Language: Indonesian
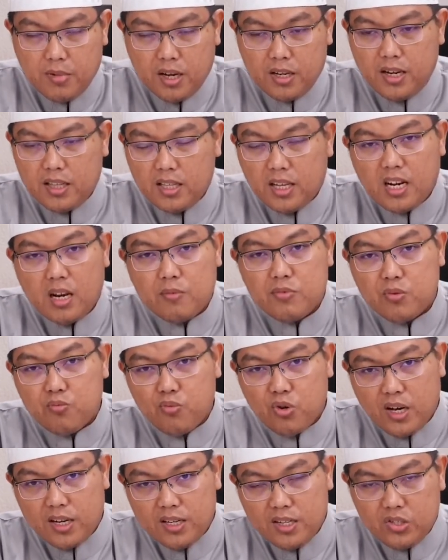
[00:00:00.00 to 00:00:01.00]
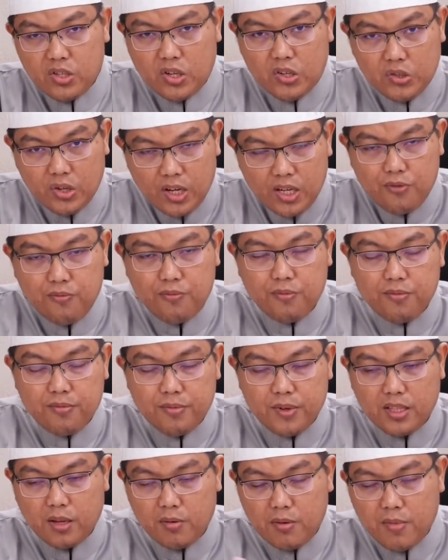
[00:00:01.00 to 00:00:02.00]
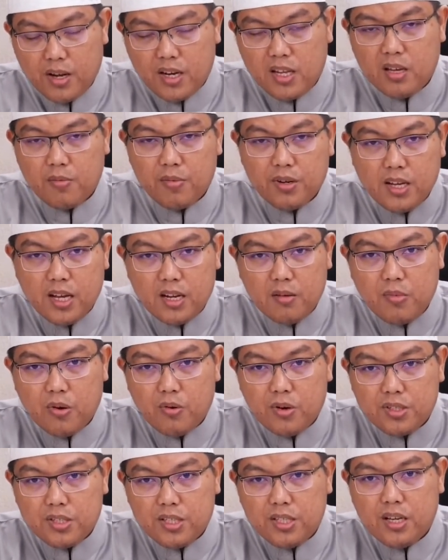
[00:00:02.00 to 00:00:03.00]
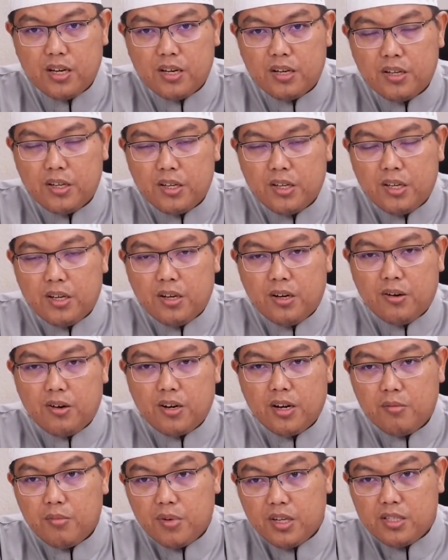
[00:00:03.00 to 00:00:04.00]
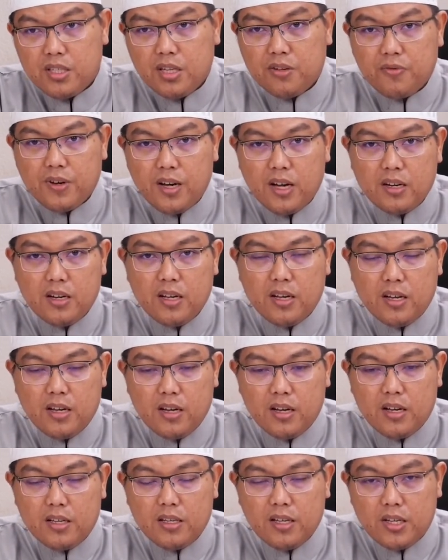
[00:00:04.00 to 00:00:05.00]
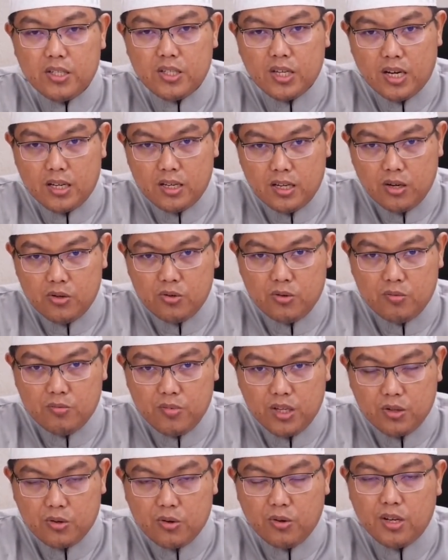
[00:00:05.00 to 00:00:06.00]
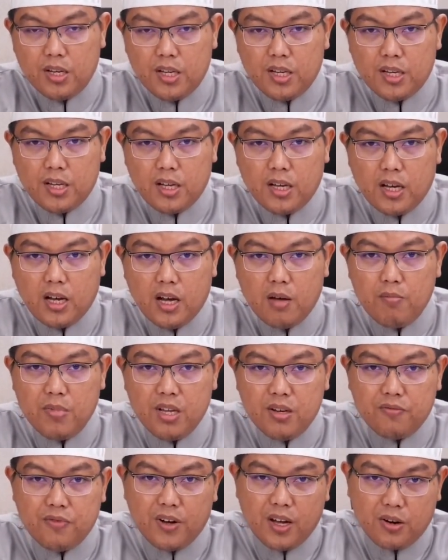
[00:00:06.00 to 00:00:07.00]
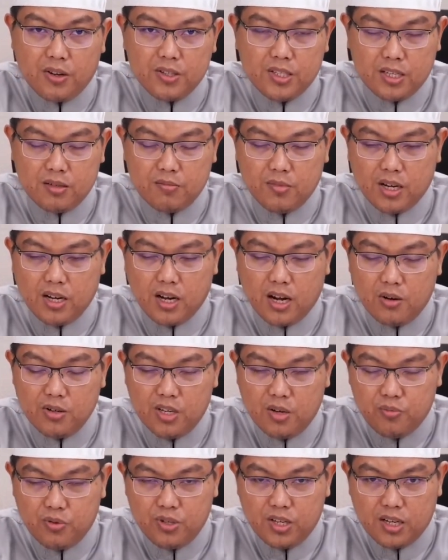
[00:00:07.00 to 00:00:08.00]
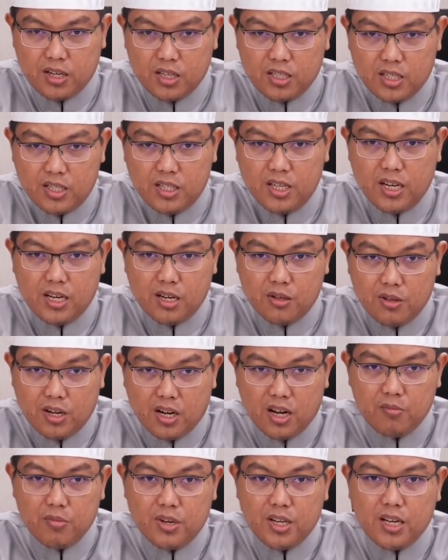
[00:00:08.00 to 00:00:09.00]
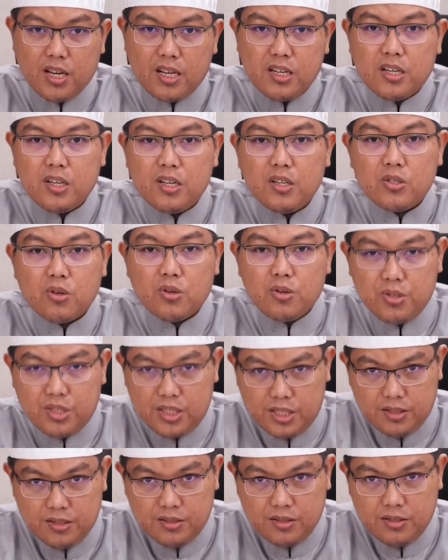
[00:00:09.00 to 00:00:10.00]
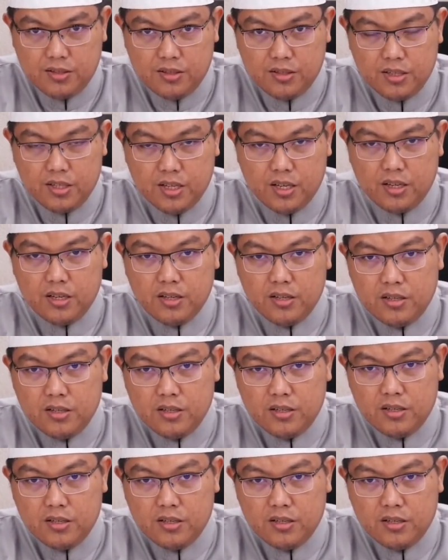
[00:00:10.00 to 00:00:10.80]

Maka datang dalam sebuah hadis yang dhaif tapi maknanya benar bahwasanya orang beristighfar ya ja'allahu min kulli hammin farajan. Maka kalau dia punya kesedihan Allah akan berikan solusi. Ya.